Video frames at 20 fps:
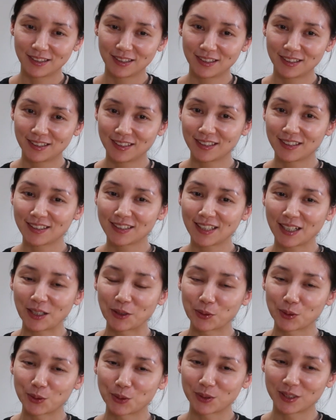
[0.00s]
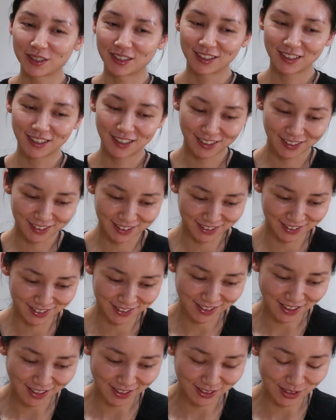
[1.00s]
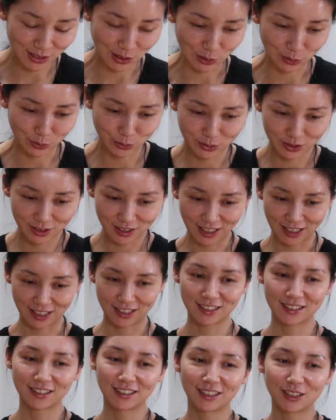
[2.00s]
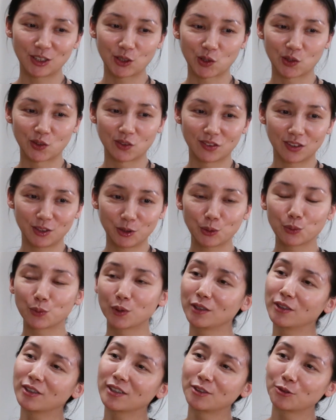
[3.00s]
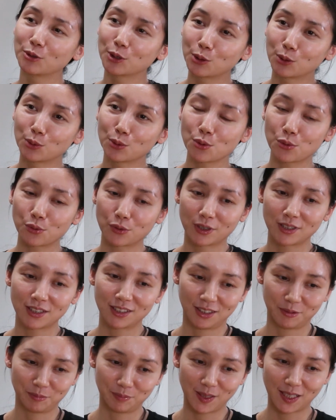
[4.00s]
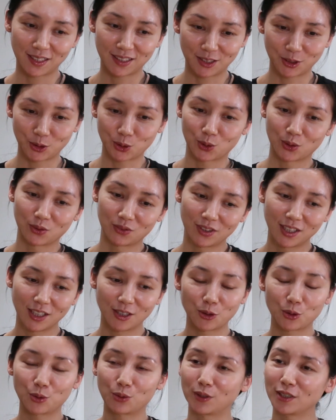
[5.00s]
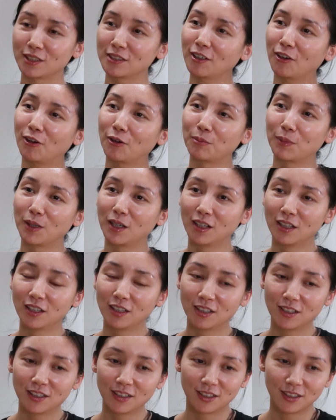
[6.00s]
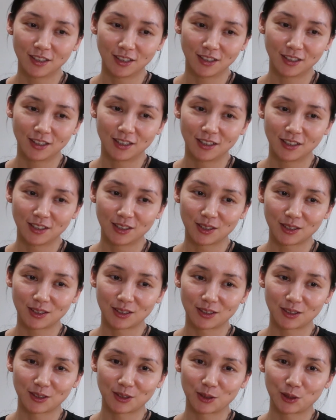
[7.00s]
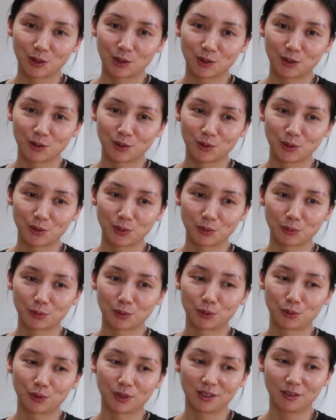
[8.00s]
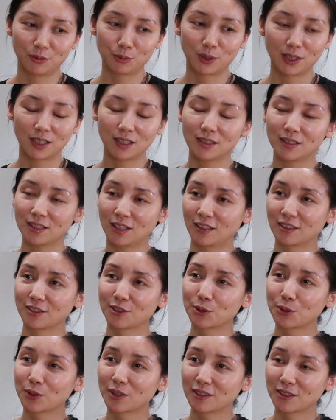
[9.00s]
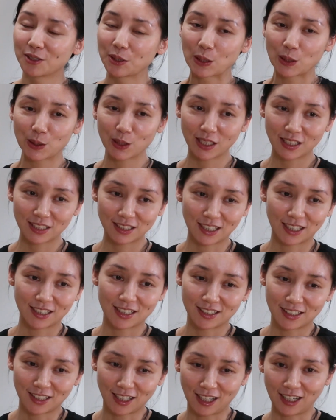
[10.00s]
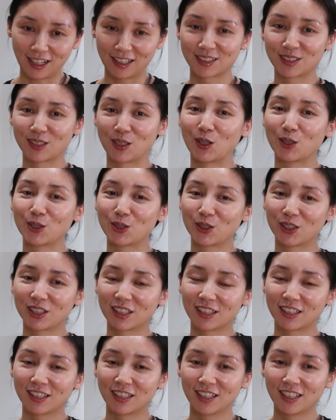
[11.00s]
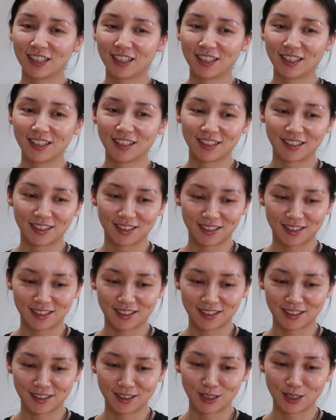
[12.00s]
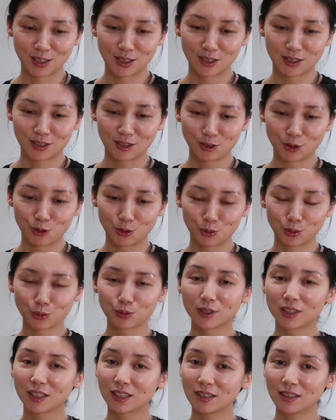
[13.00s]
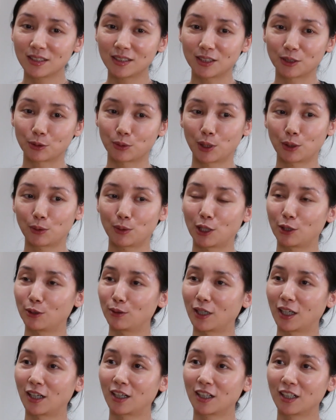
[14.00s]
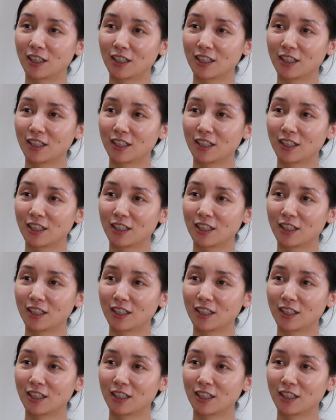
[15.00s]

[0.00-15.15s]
现在我觉得那个看了好多孩子那种，因为我有很多同学在办这种学校嘛。嗯。嗯，我觉得我也想就是劝一下这些孩子哈，就是，呃，如果你喜欢画画。